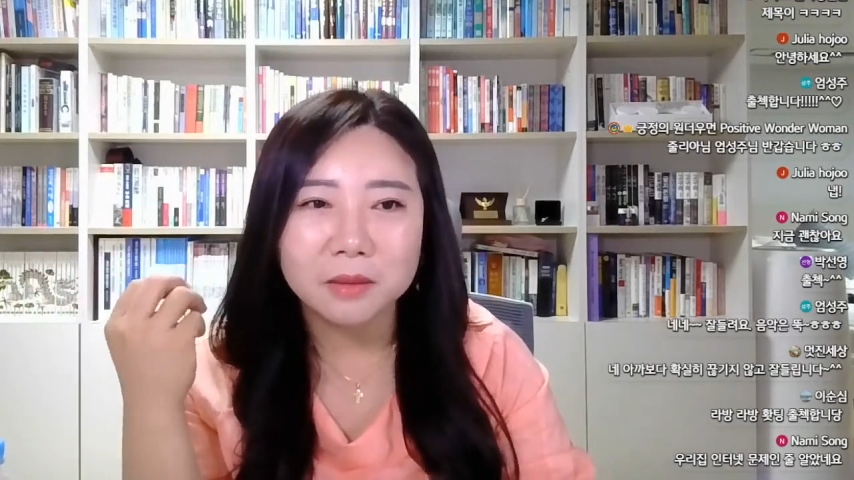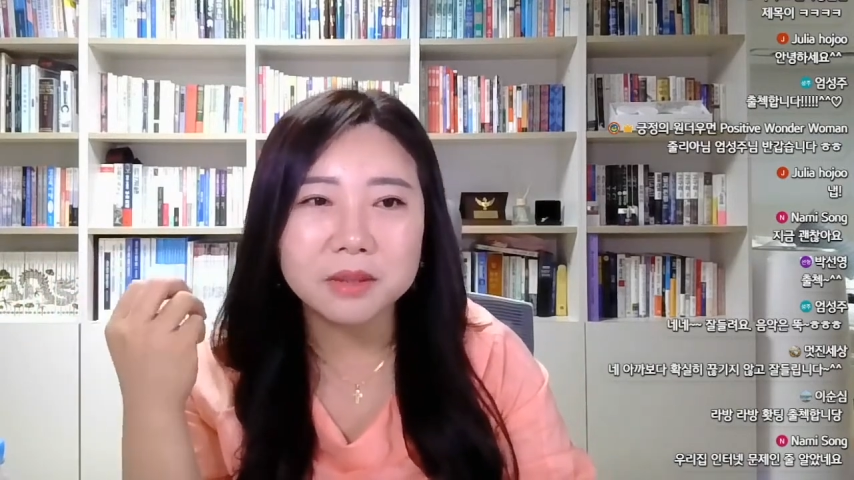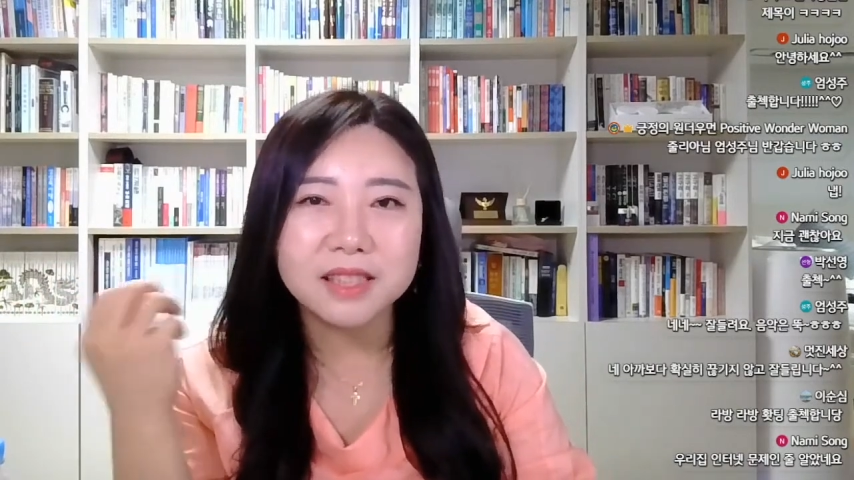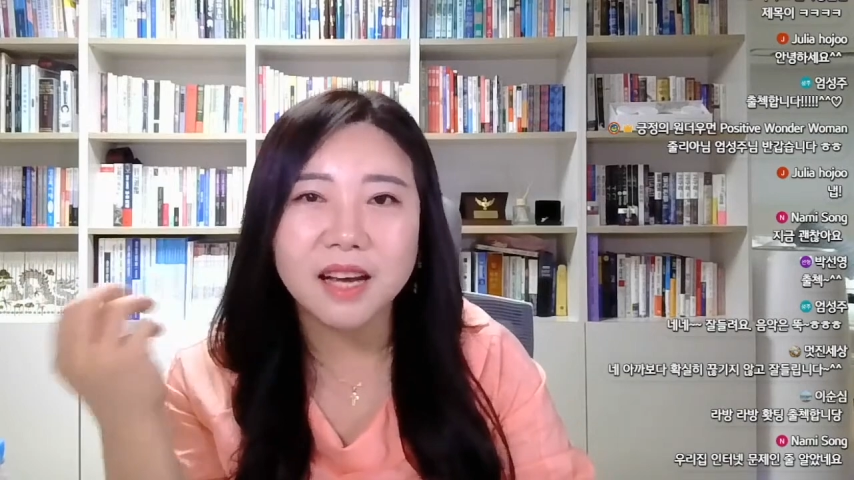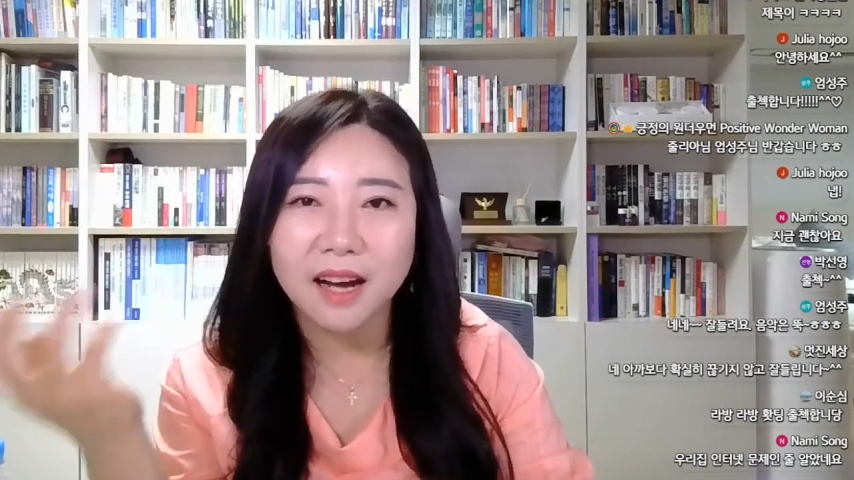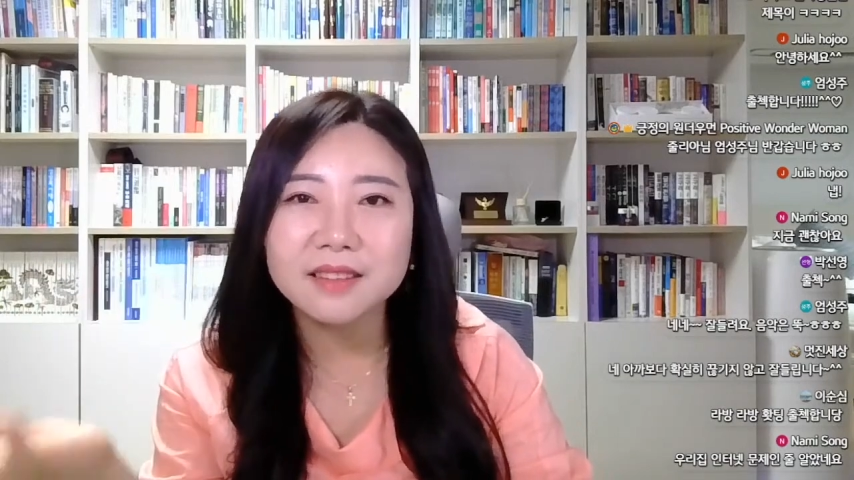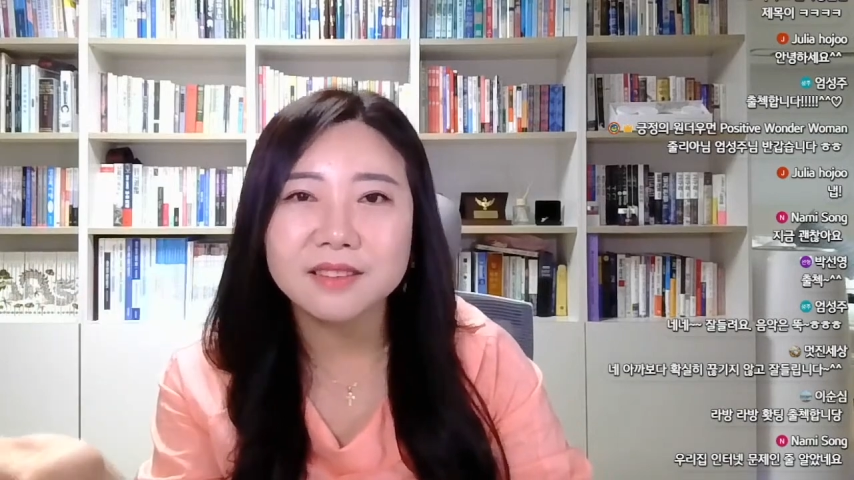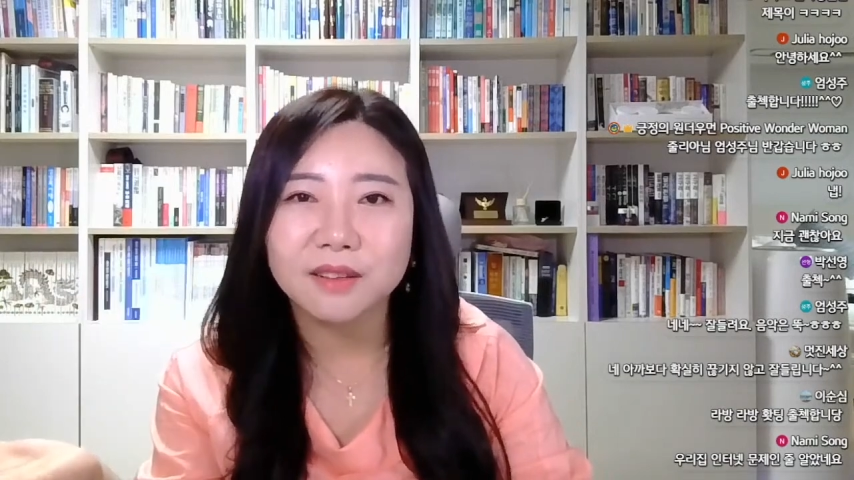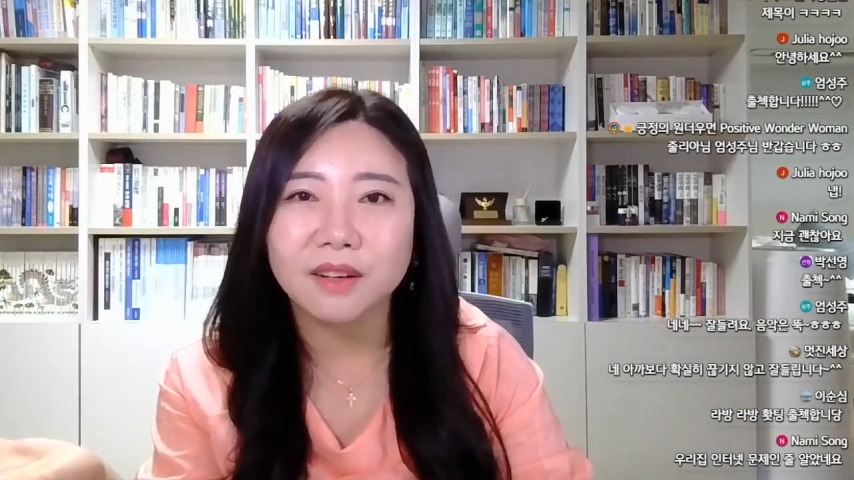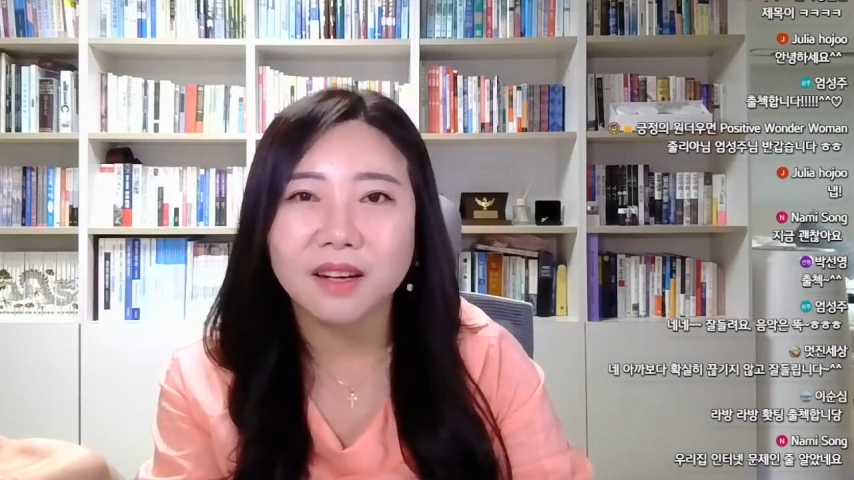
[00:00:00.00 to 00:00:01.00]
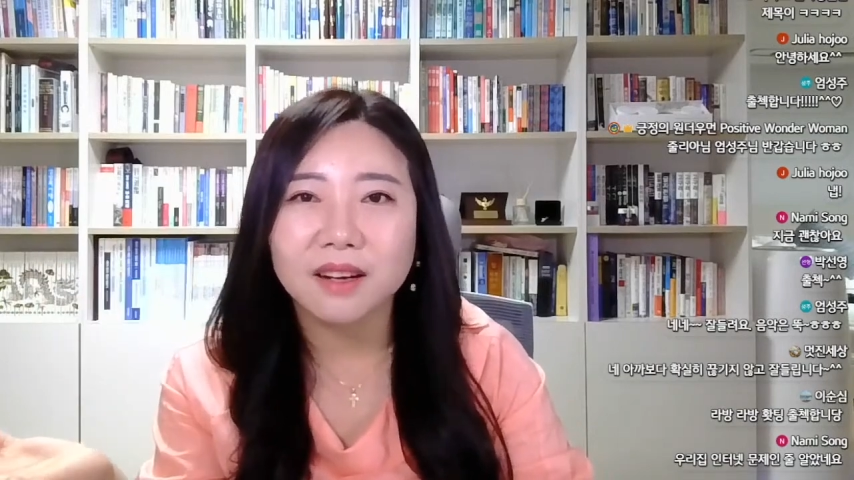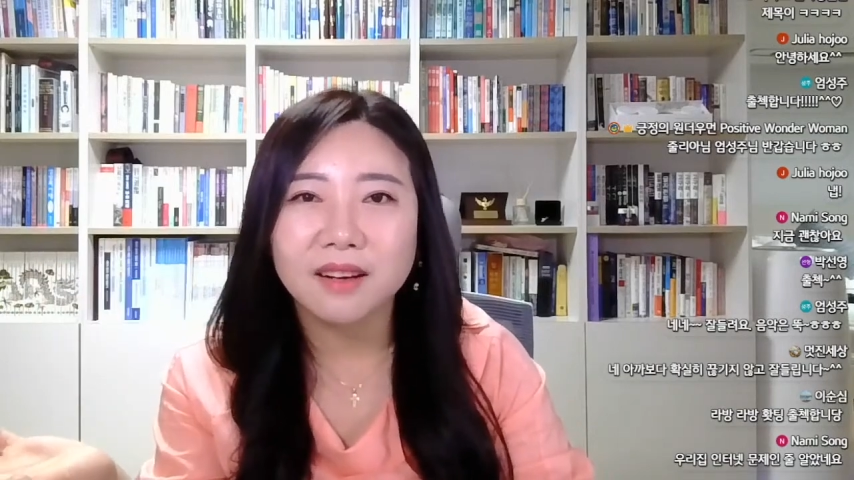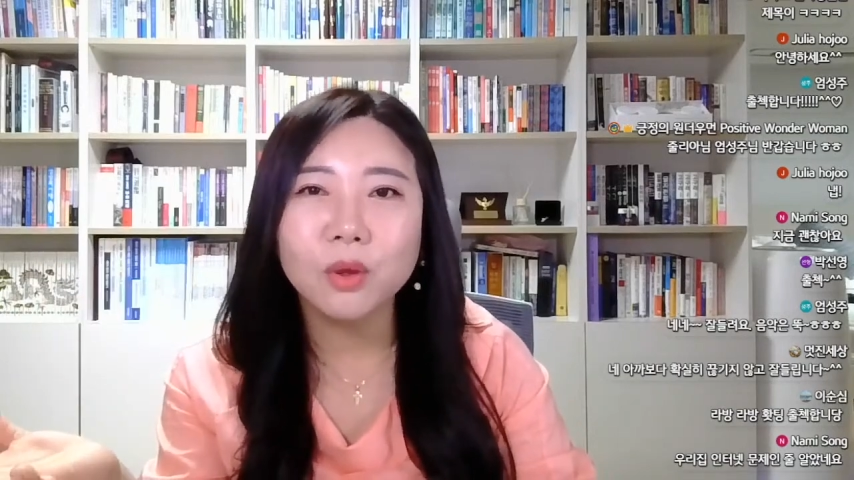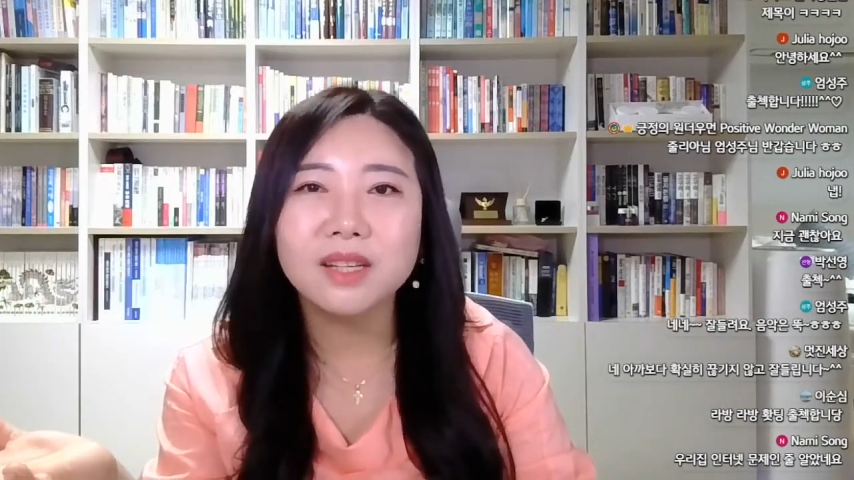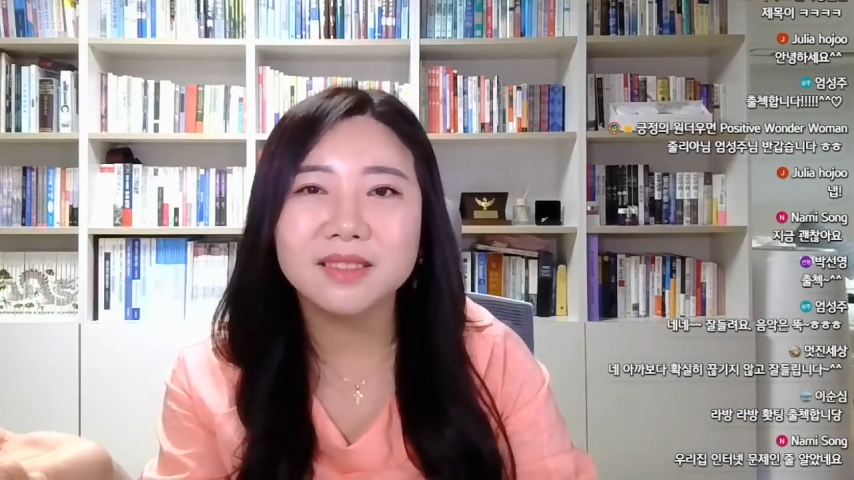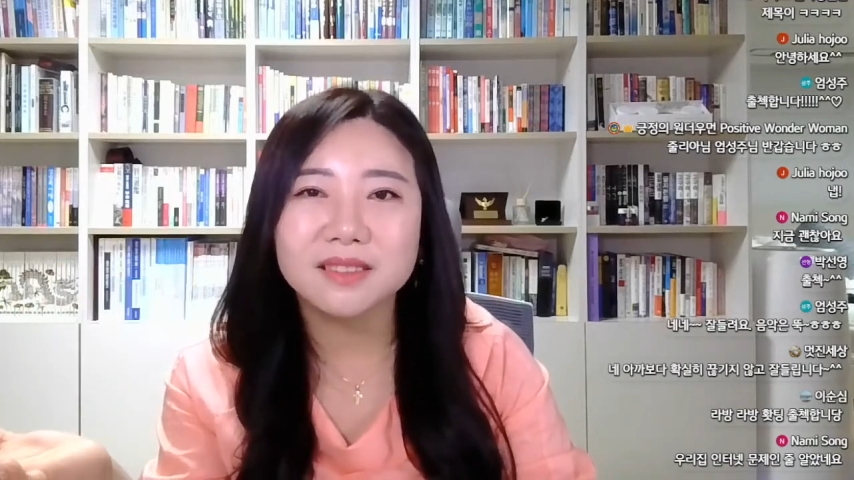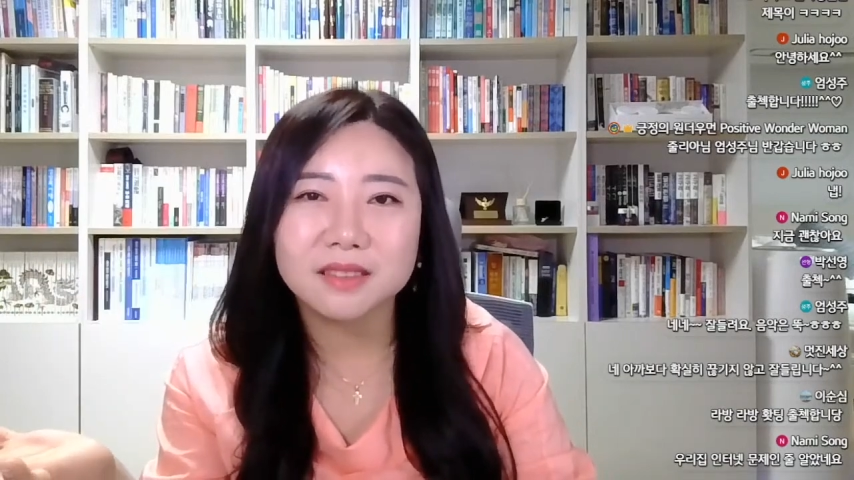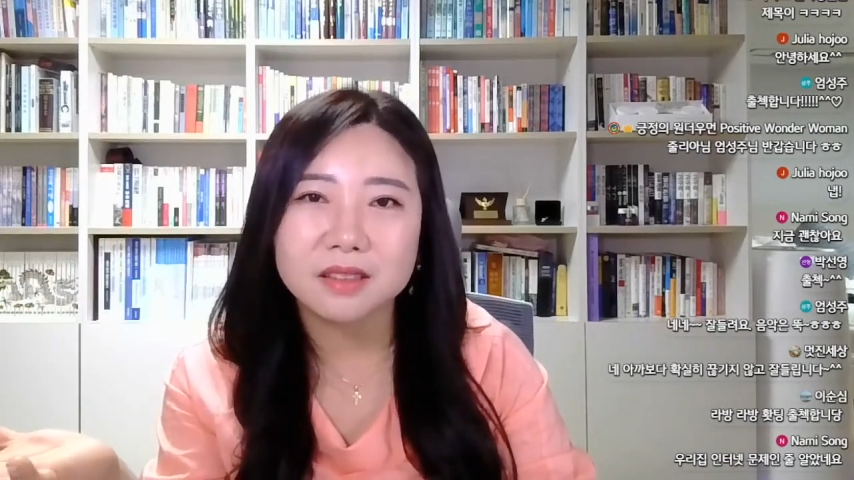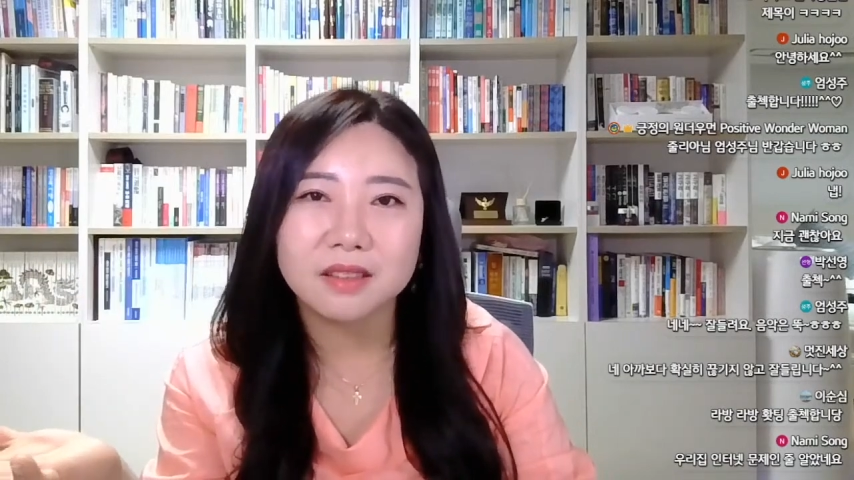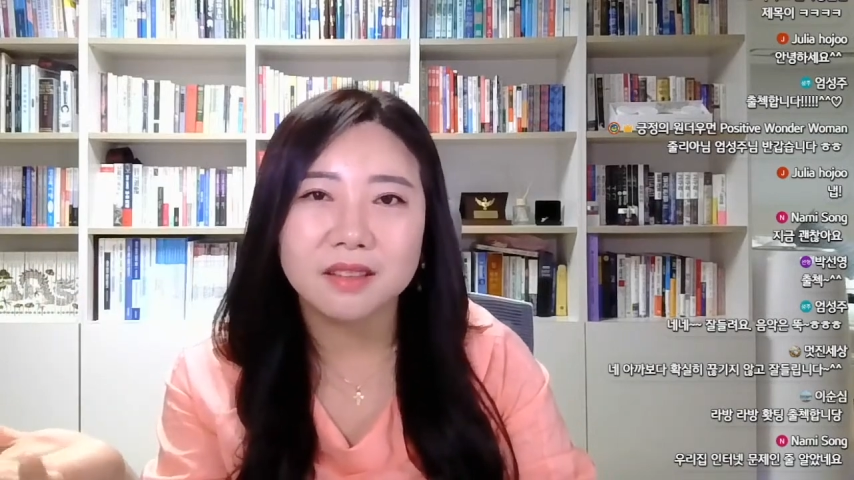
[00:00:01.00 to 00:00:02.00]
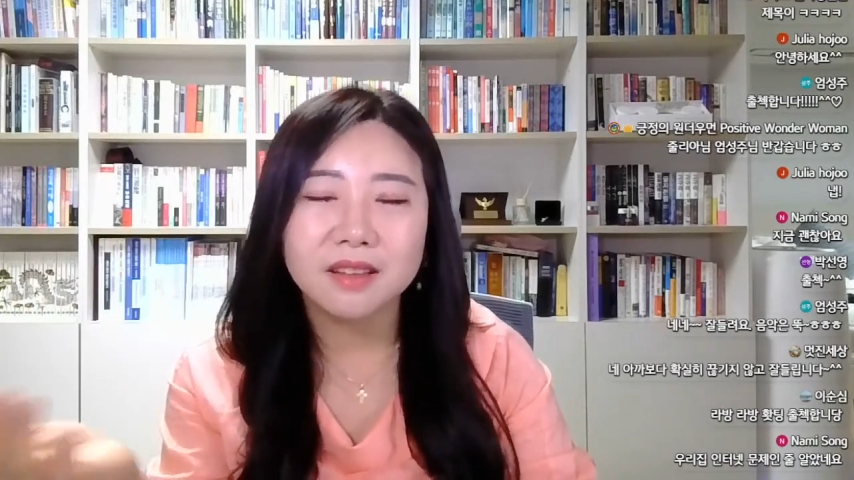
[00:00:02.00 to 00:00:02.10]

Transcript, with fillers: 그럼 그냥 하는 거야. 홀린 듯이.